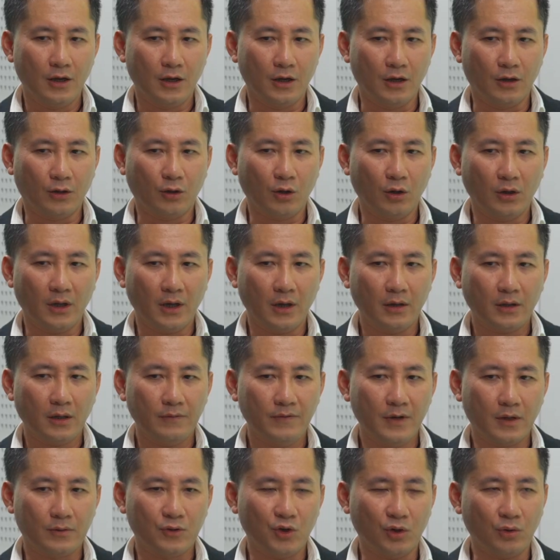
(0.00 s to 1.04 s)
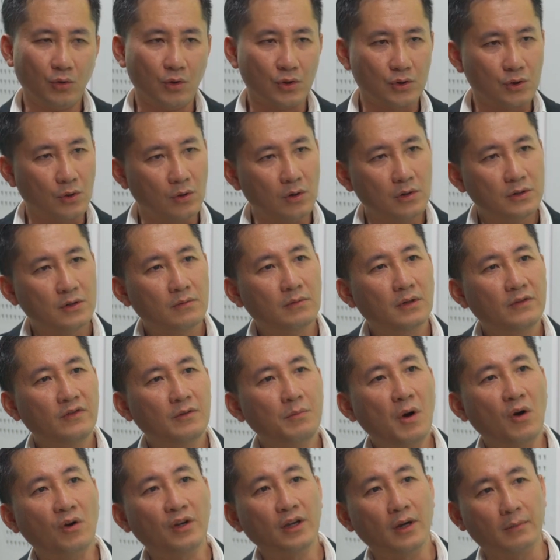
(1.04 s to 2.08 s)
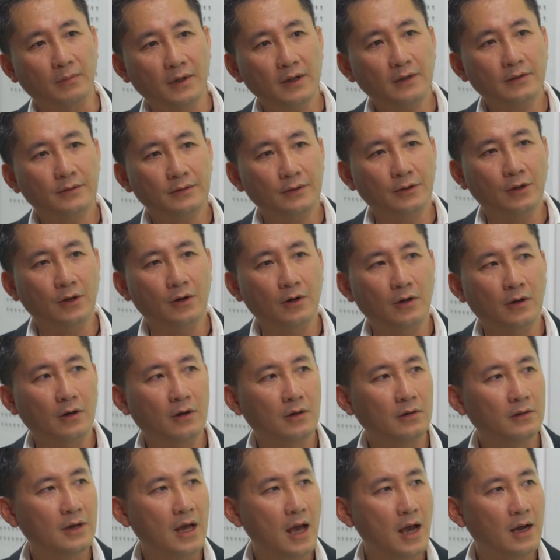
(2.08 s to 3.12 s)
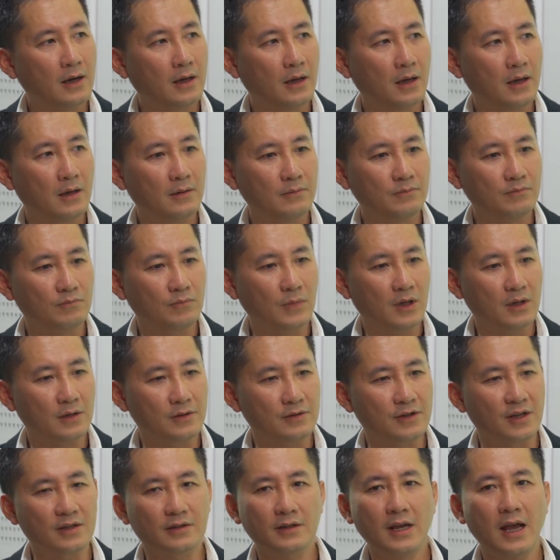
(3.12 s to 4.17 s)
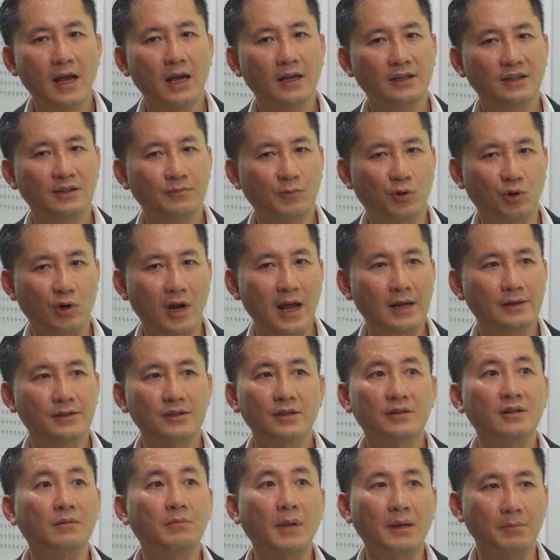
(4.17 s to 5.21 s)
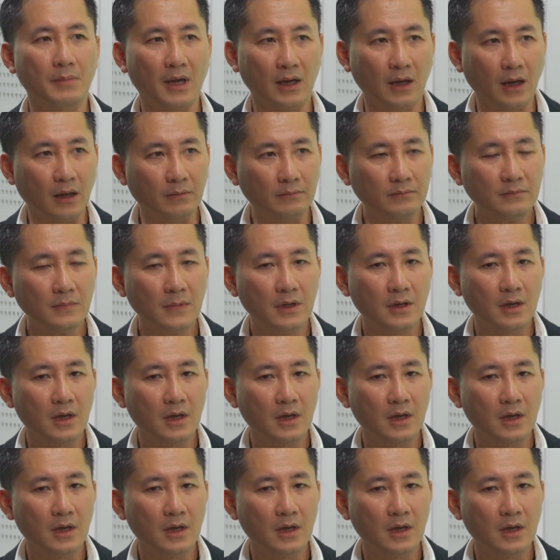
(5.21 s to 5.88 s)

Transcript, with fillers: ờ, có lẽ cái việc chuyển đổi số trong lĩnh vực bảo hiểm á, nó đang diễn ra nhưng mà nó đang chưa được mạnh mẽ lắm.